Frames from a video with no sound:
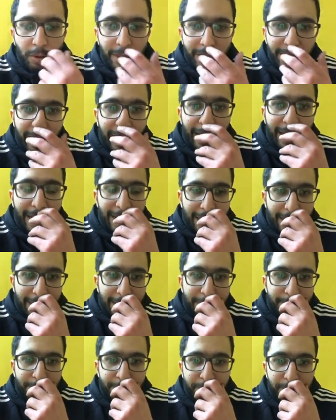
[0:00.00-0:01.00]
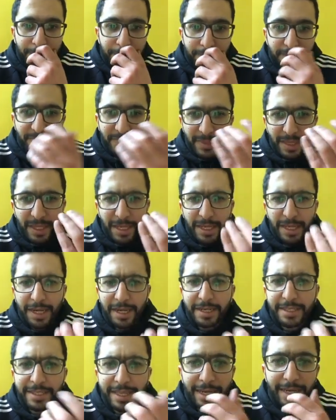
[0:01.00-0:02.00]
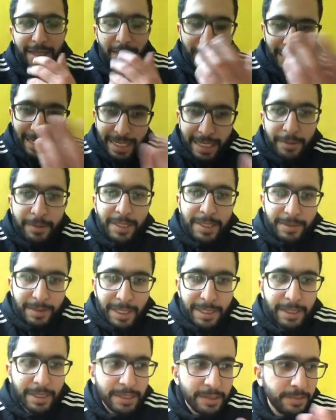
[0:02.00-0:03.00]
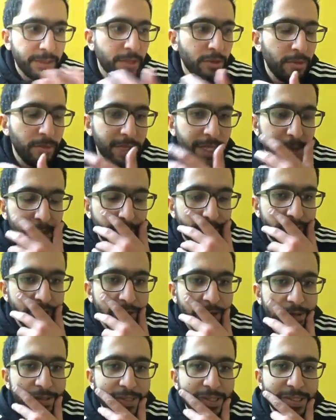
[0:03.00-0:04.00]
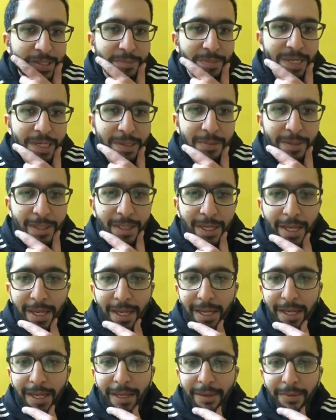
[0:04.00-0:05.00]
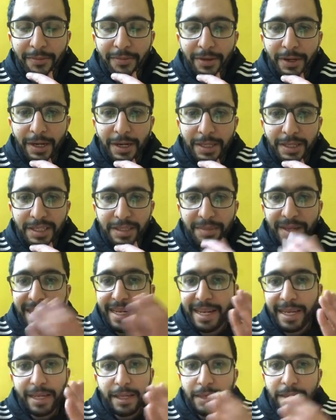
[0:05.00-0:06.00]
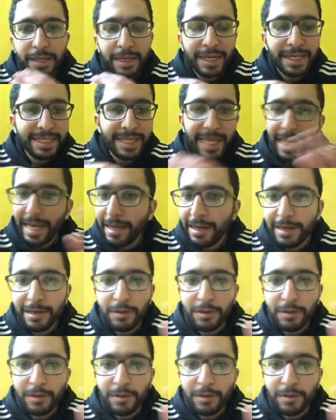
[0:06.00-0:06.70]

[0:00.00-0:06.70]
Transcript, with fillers: قلت على حاجه كان رساله طبعا لجماهير الزمالك اعتبار هو برنامج فن الهندسه برنامج آه، في قناه الزمالك لكن رساله